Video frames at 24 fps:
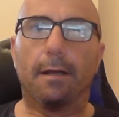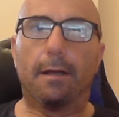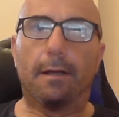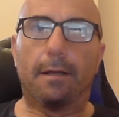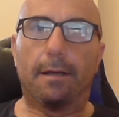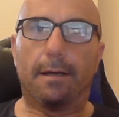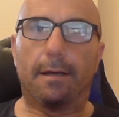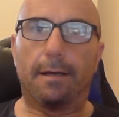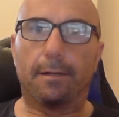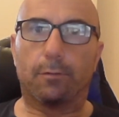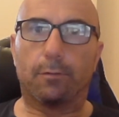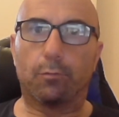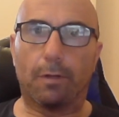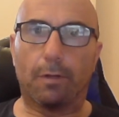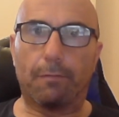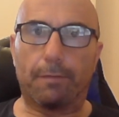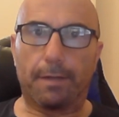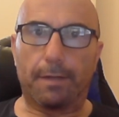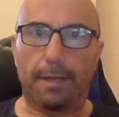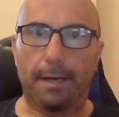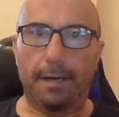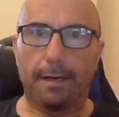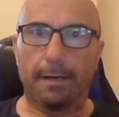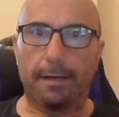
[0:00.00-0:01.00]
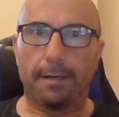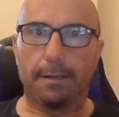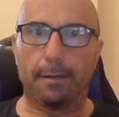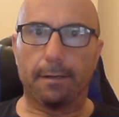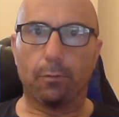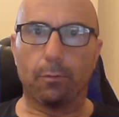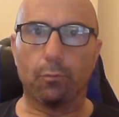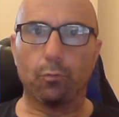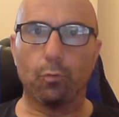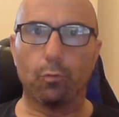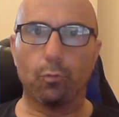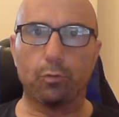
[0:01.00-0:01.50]
eh, tuttavia eh,
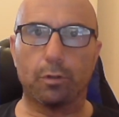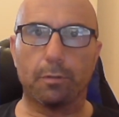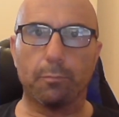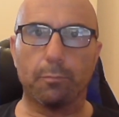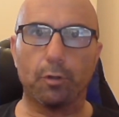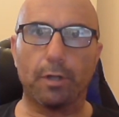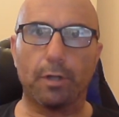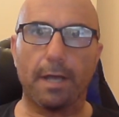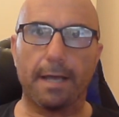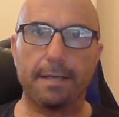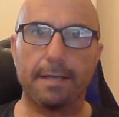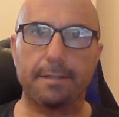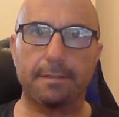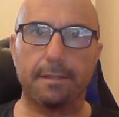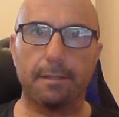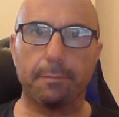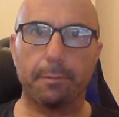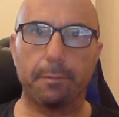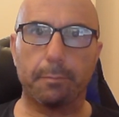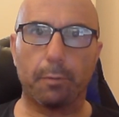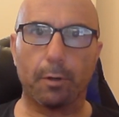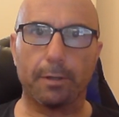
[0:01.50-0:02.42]
un ultimo test per